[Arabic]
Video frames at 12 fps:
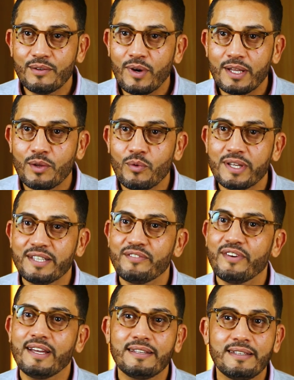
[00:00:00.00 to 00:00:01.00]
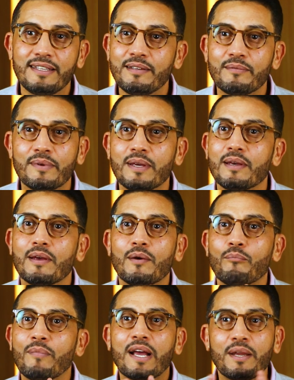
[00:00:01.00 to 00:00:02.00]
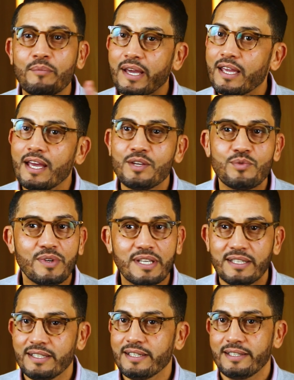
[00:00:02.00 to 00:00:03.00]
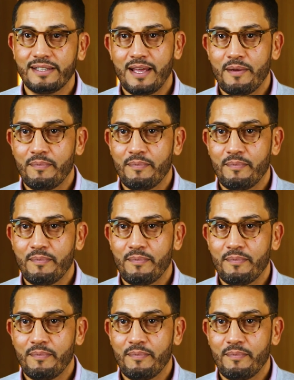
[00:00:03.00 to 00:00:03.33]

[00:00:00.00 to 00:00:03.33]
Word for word: واحد الوظيفه عندي ما كنبغيهاش ولكن خدام